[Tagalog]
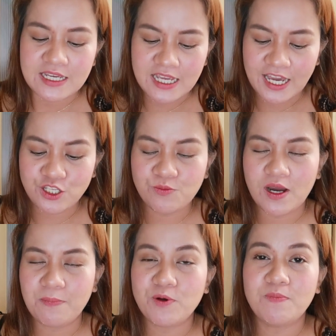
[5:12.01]
Yan yung
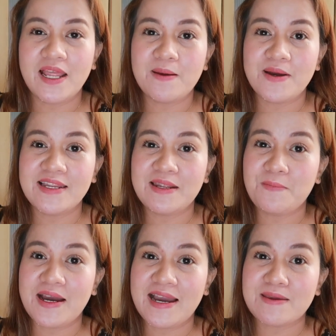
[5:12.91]
mga problema
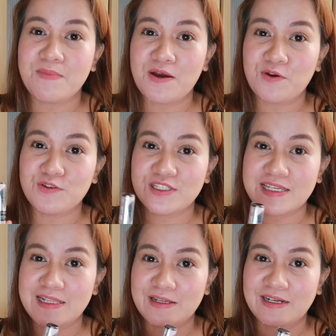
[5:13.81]
ng mga ibang
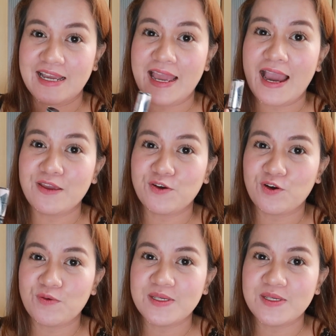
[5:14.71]
concealer, kaya ayoko.